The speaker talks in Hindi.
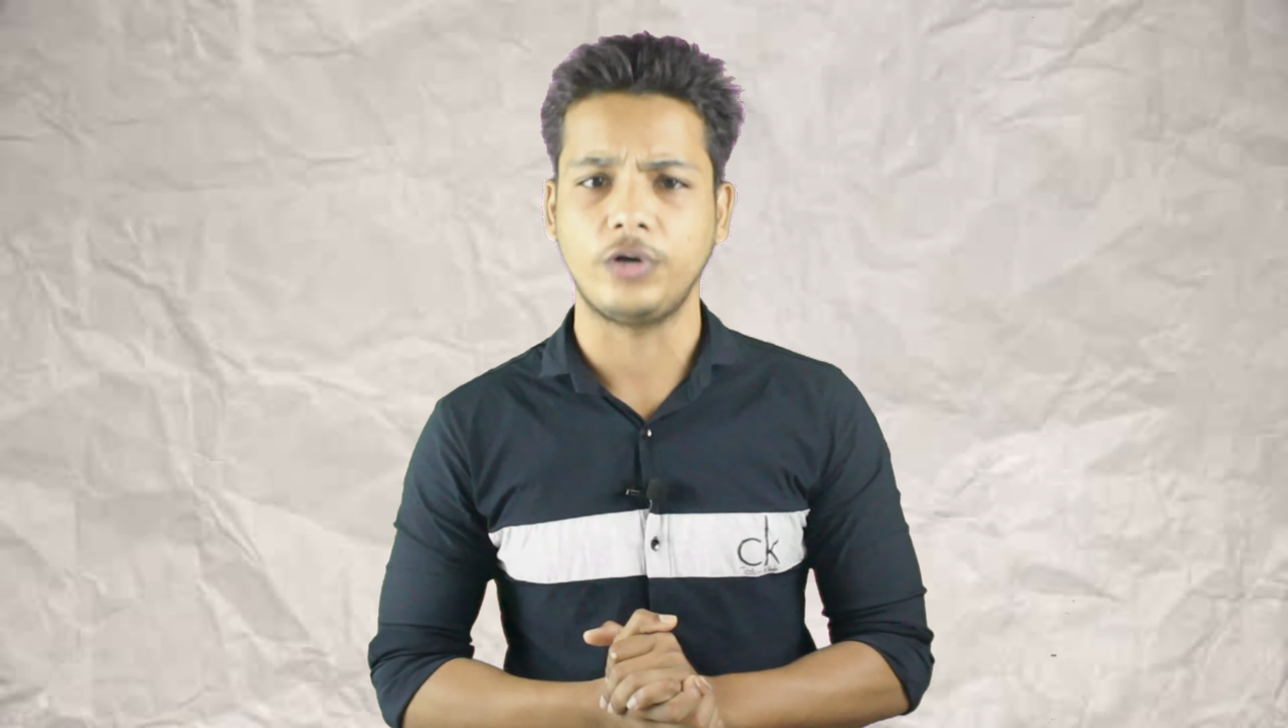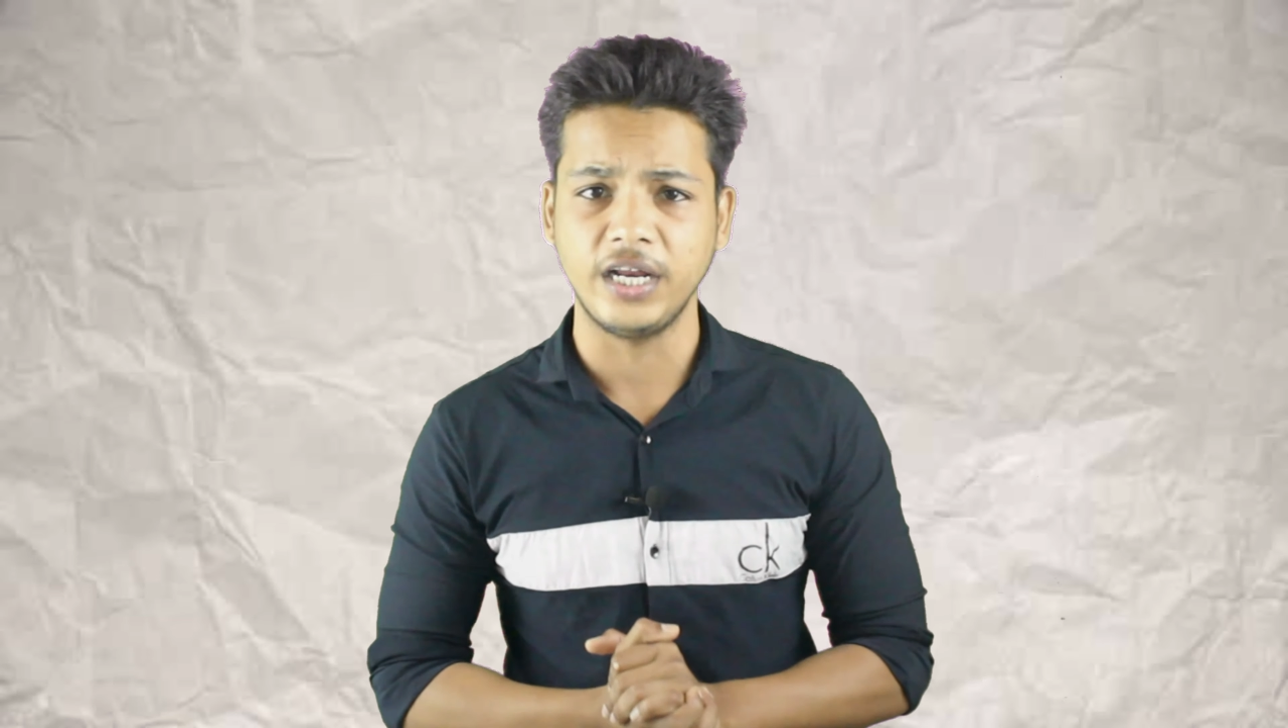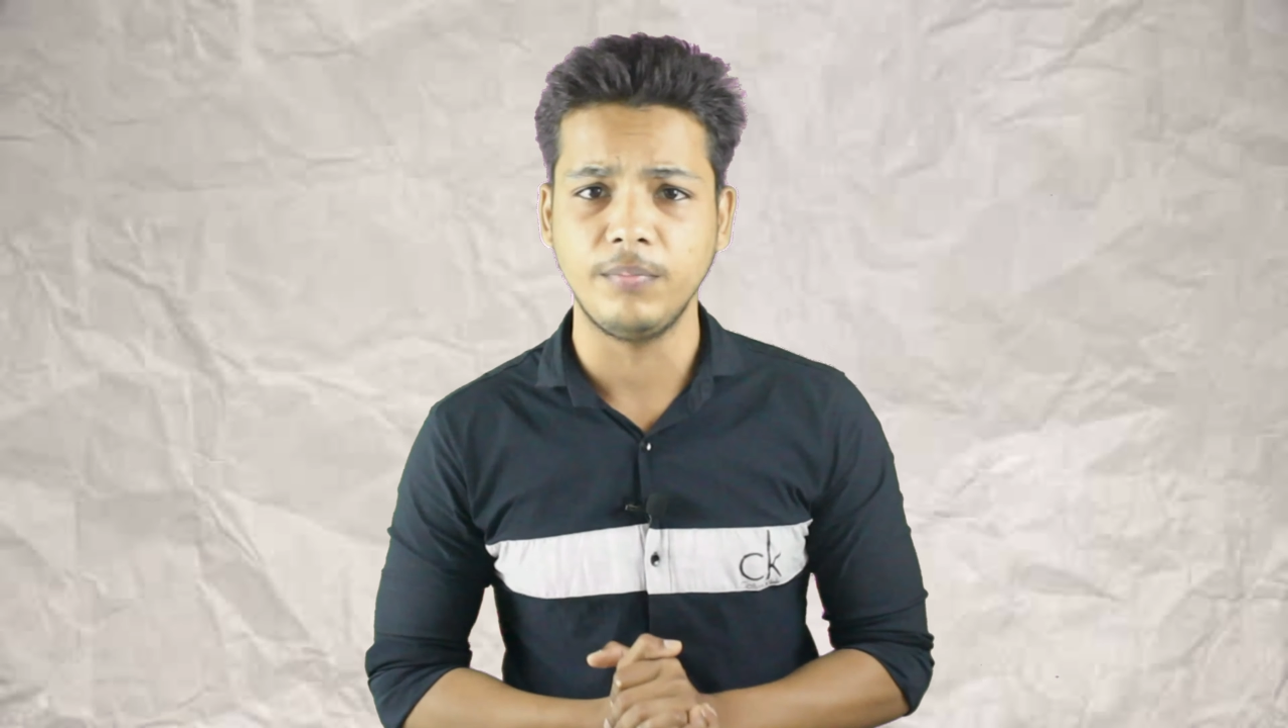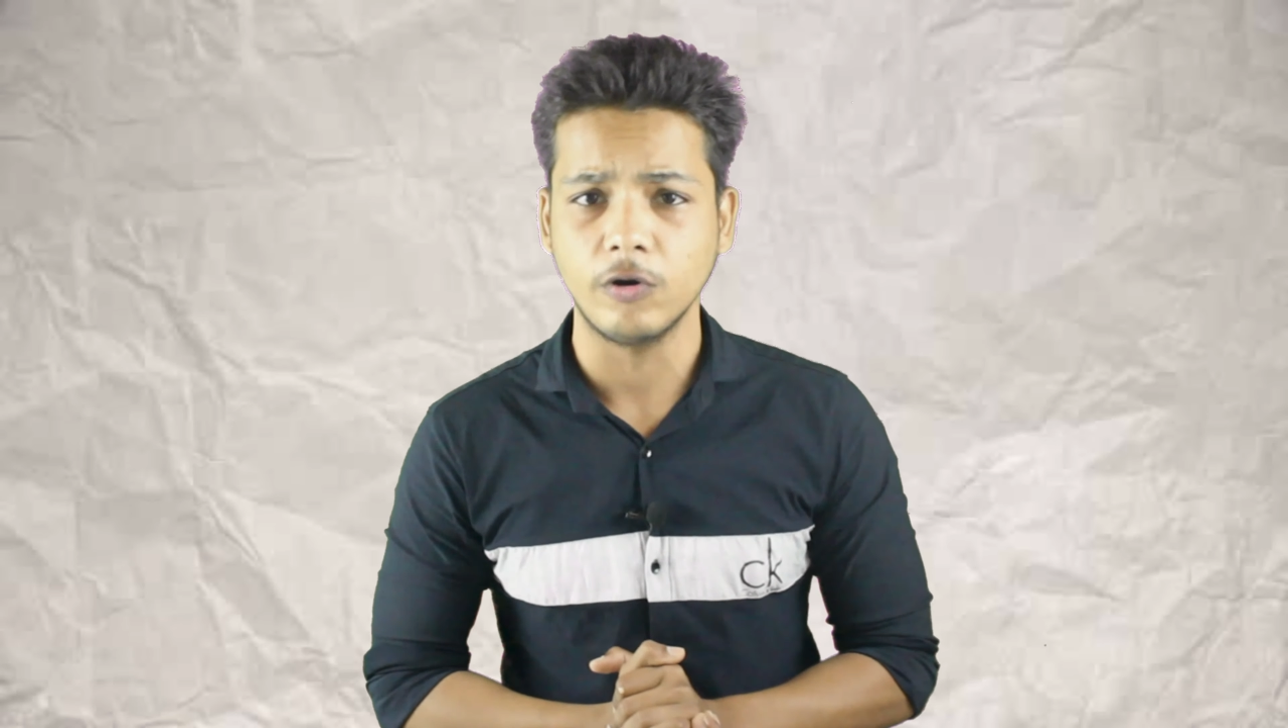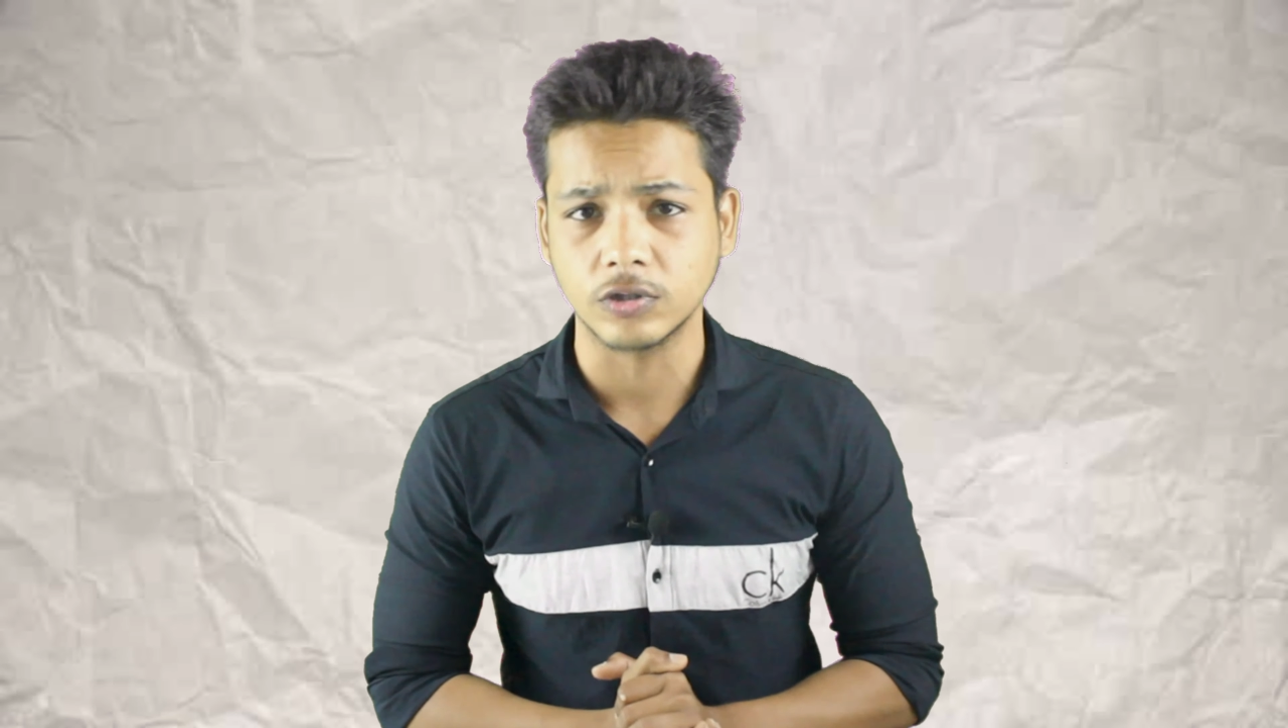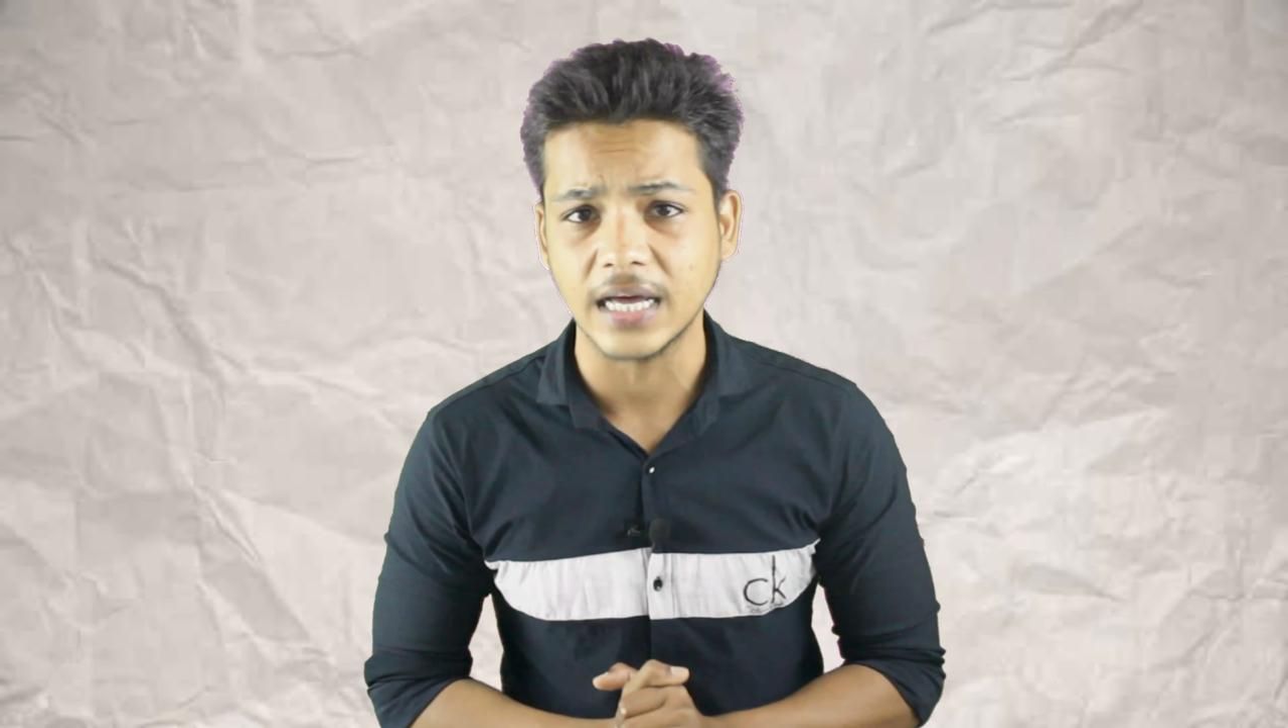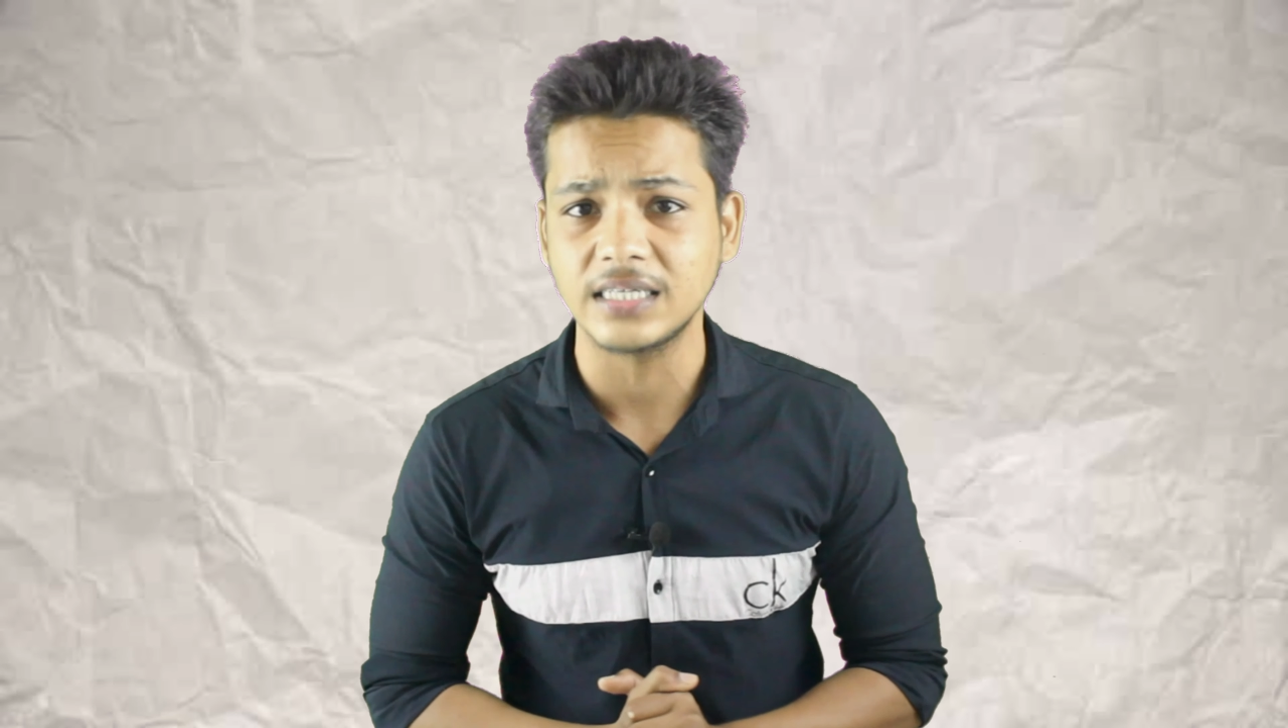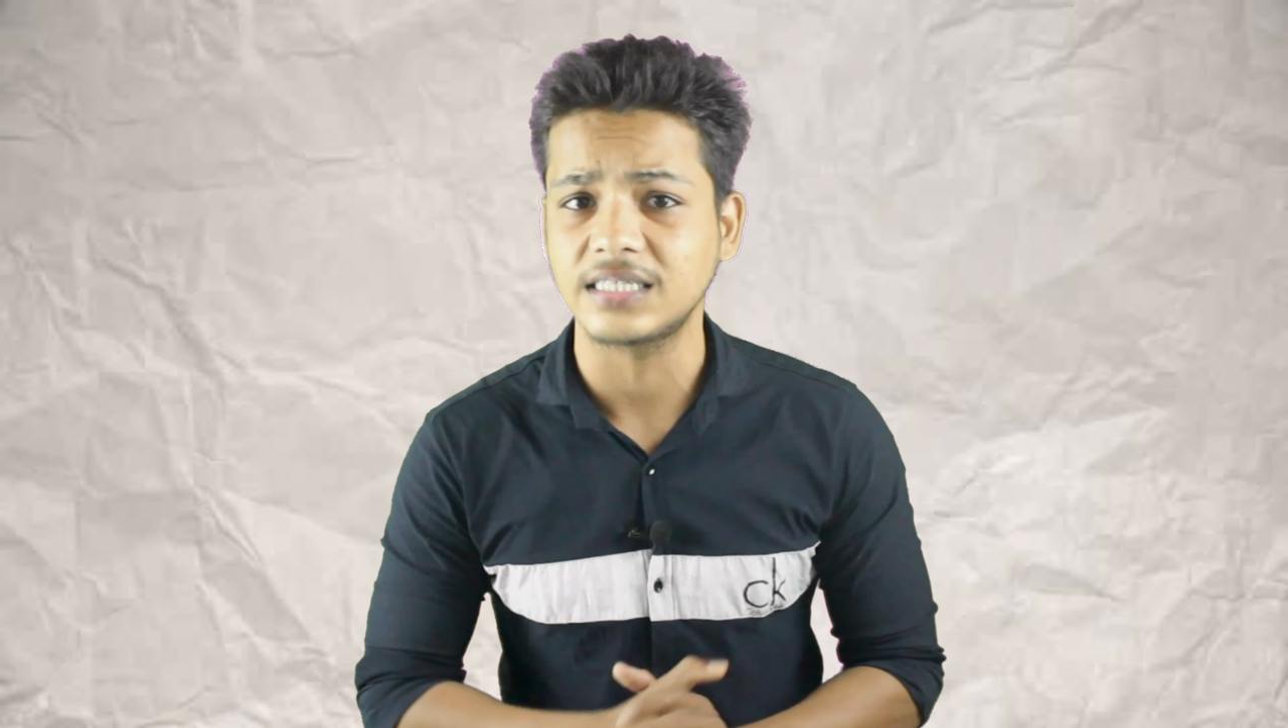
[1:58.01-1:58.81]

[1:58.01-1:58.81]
रूटीन भी होता है